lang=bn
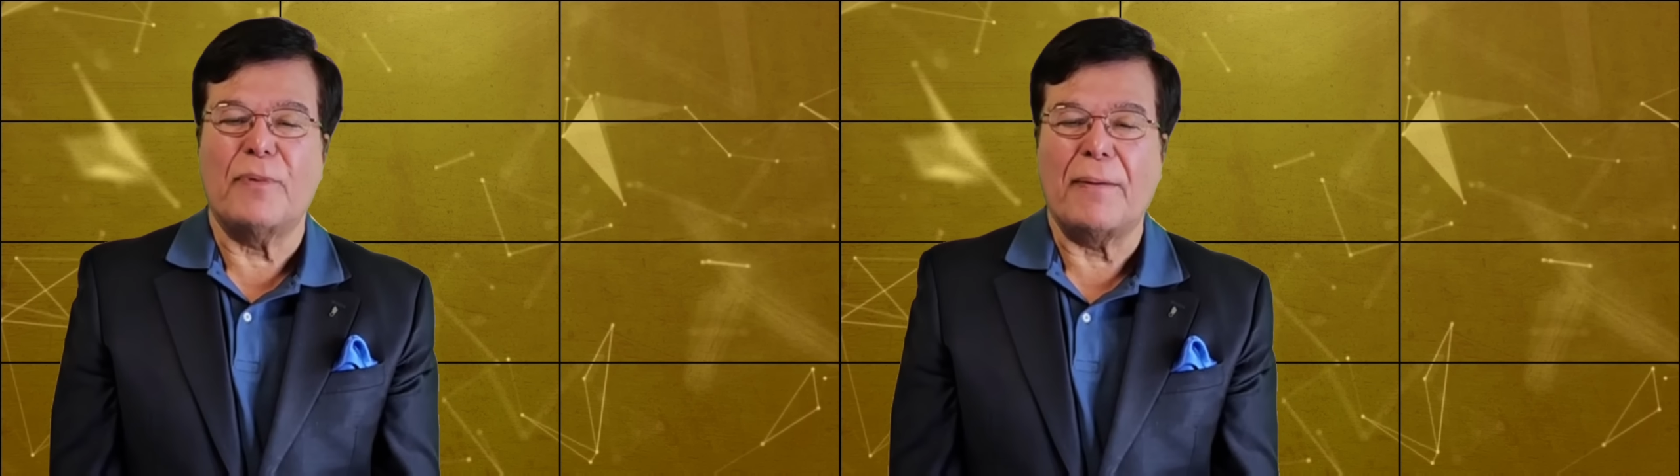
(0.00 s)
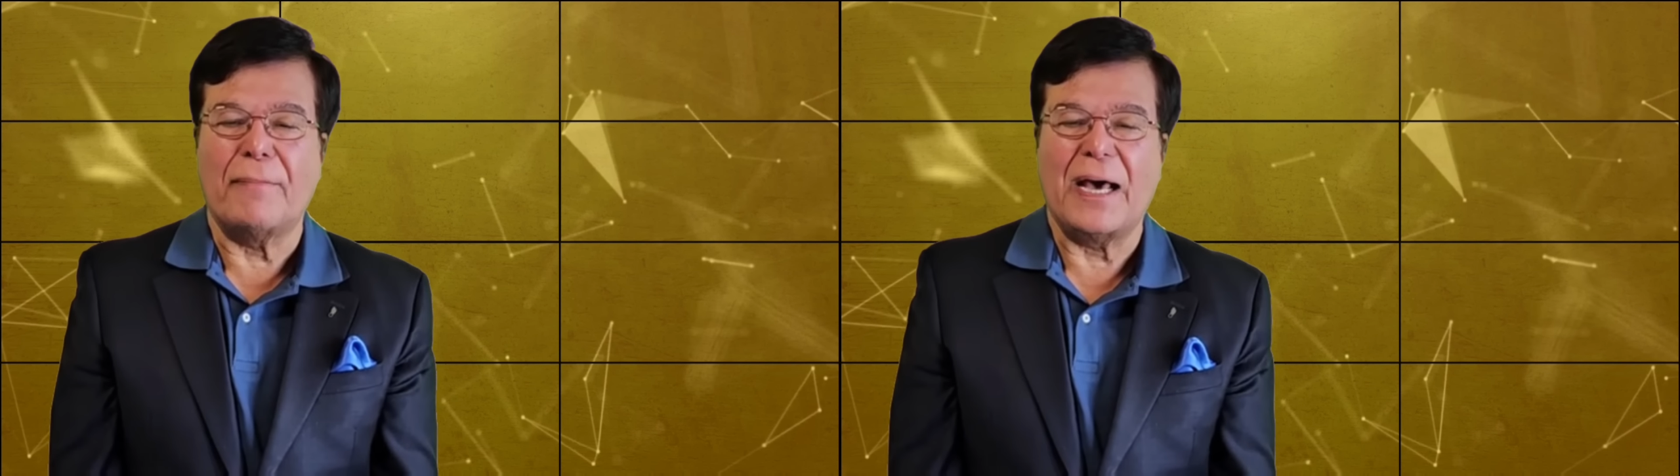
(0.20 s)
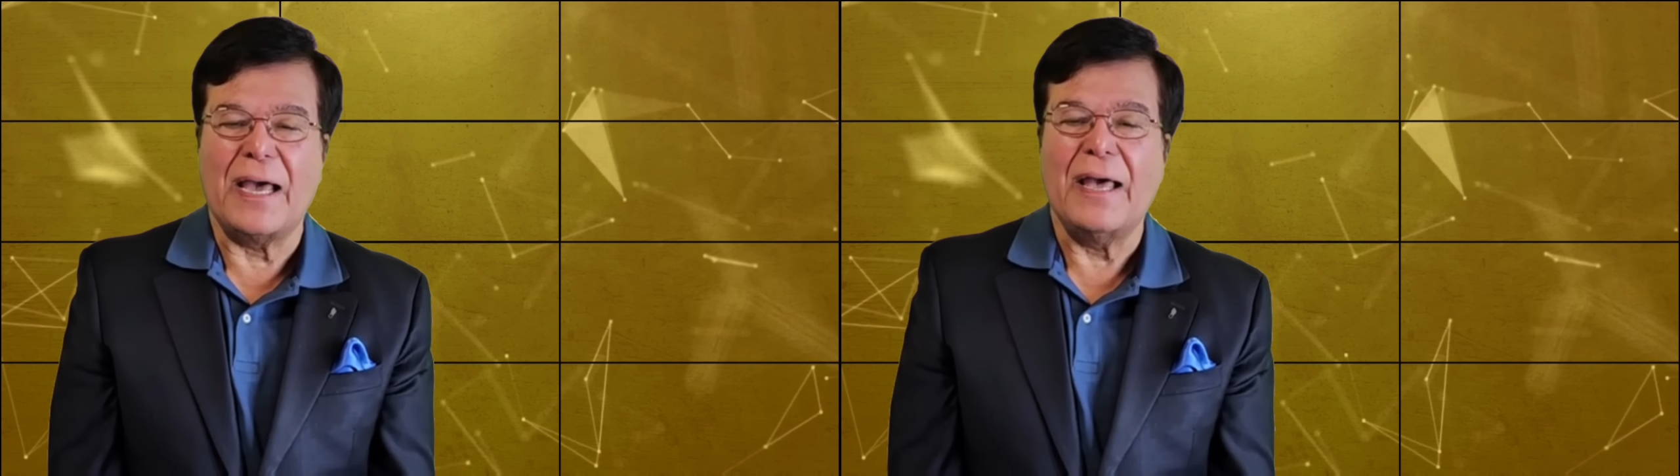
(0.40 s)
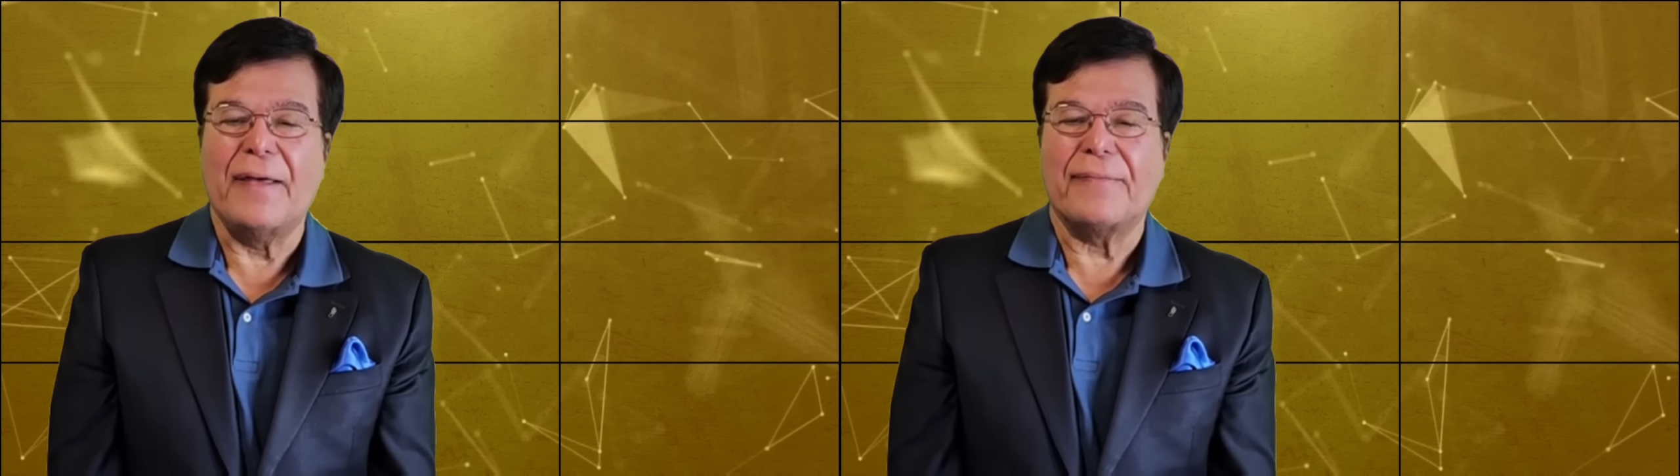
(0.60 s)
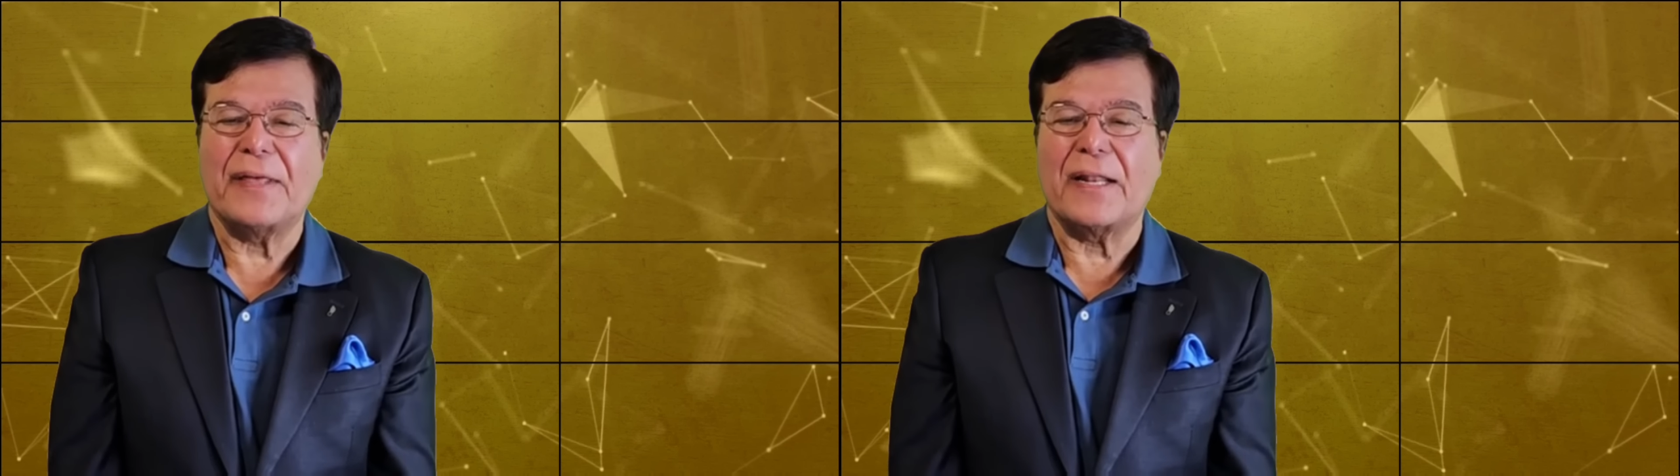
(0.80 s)
মামলায়
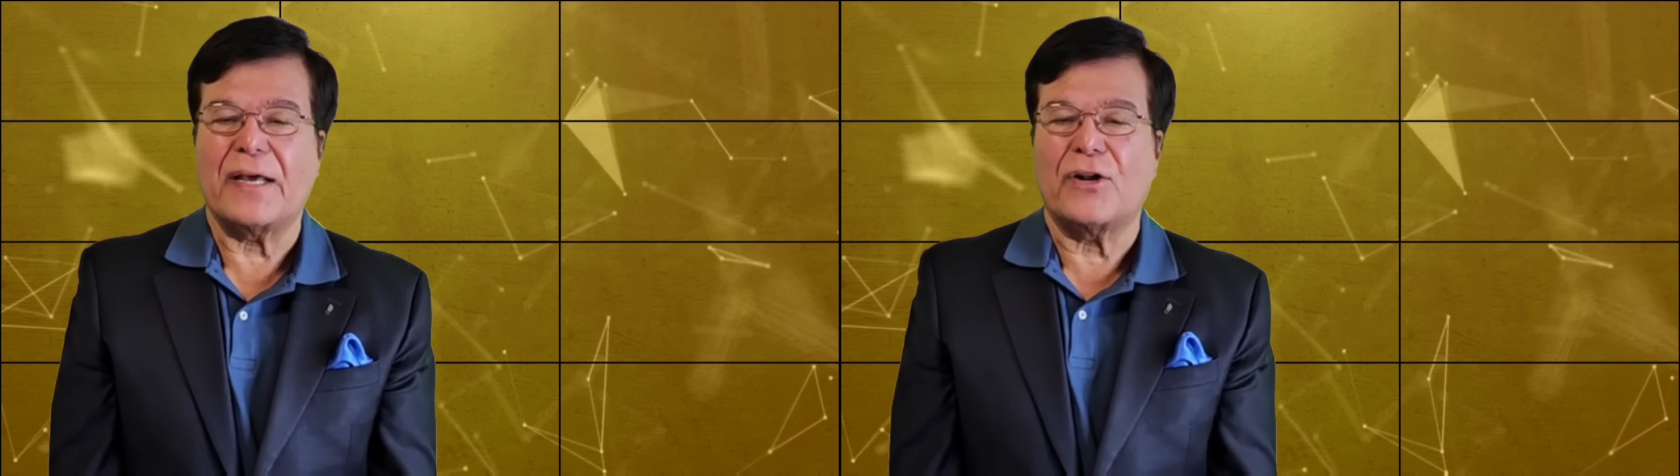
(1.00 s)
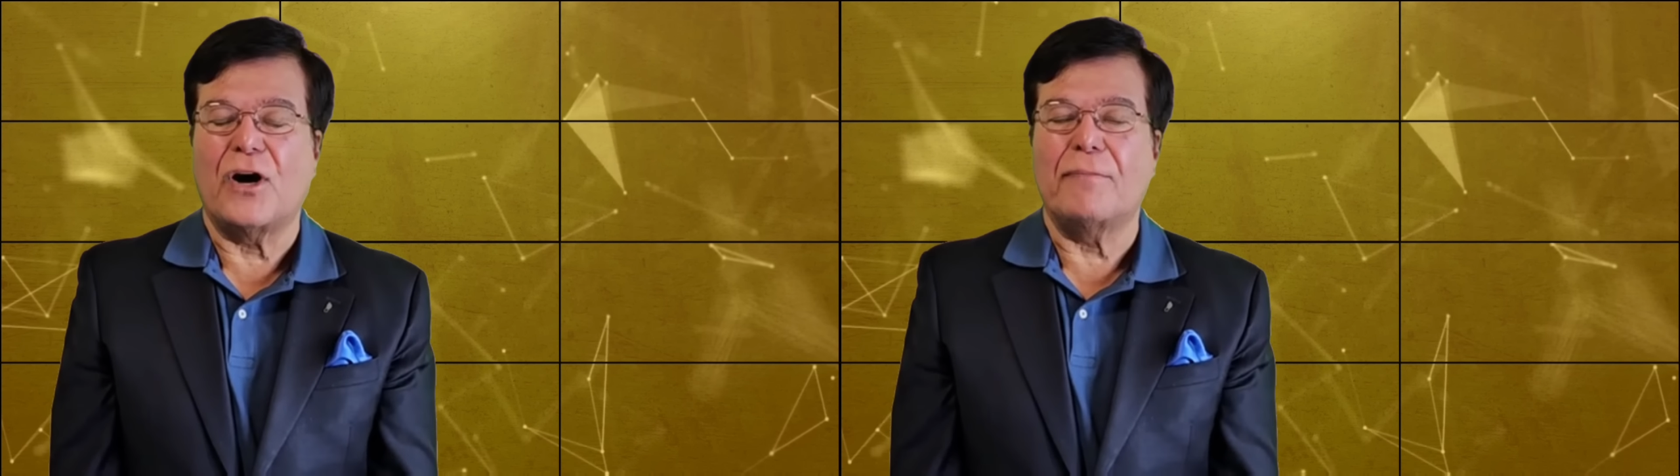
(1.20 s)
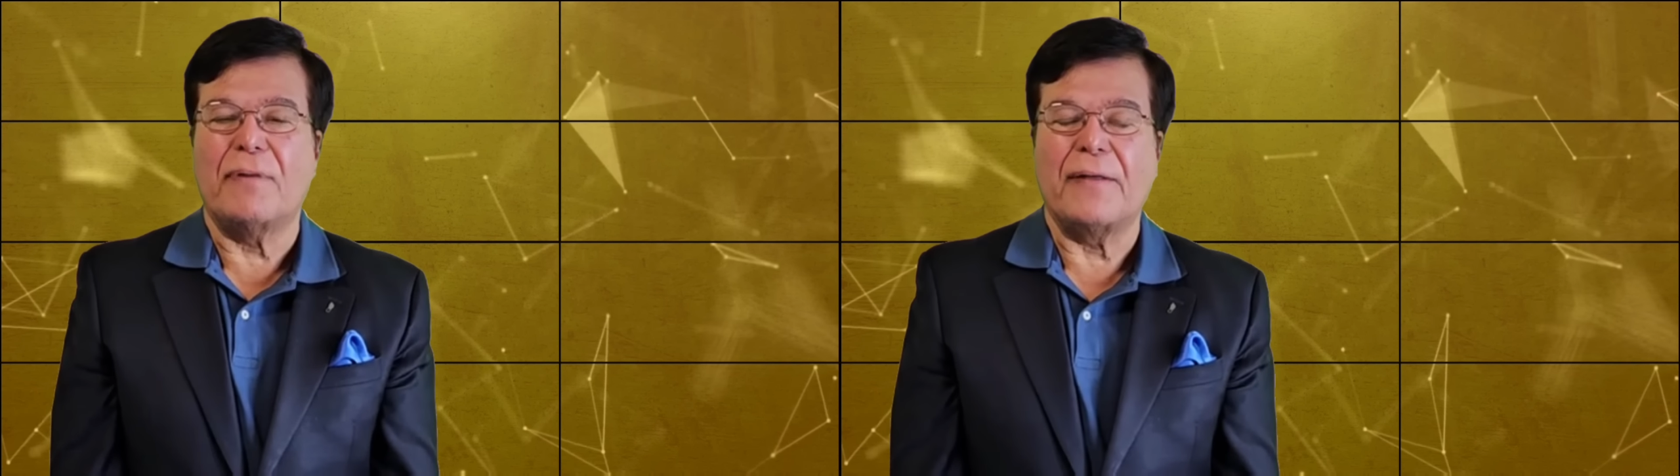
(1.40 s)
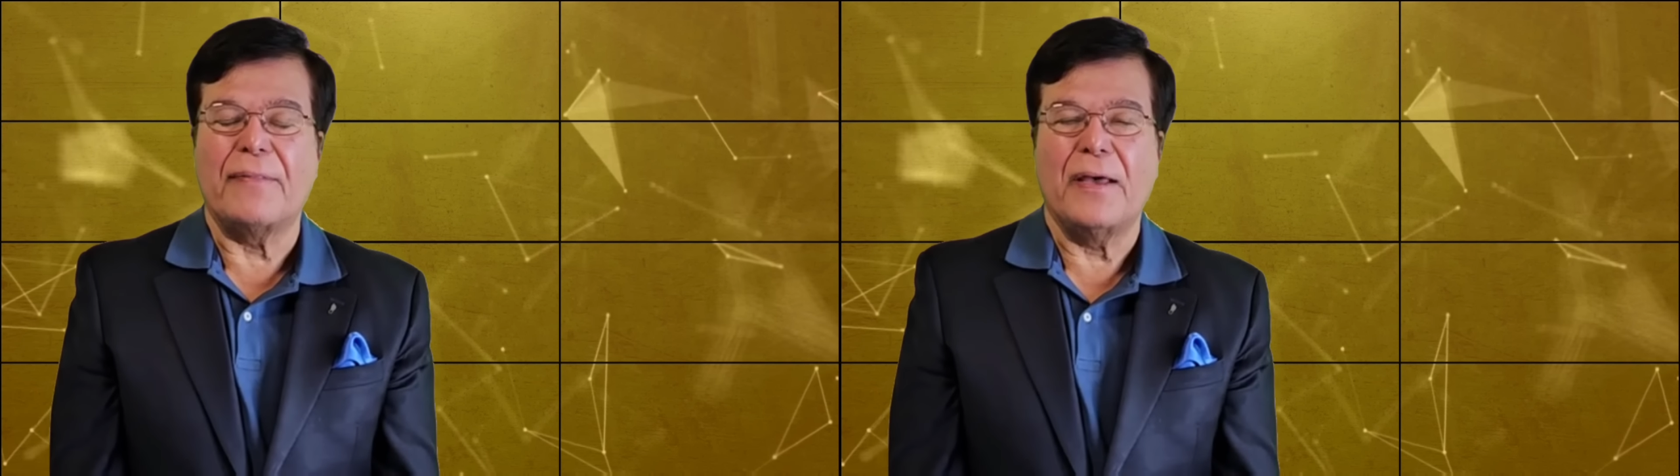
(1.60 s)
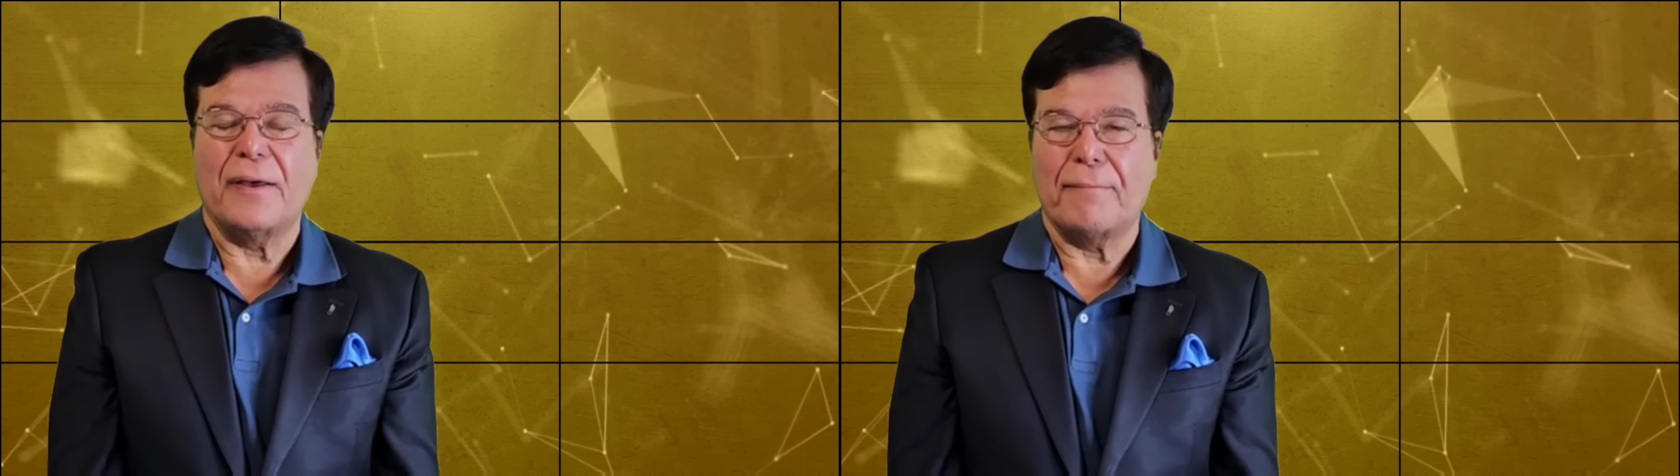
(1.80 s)
তারেক রহমান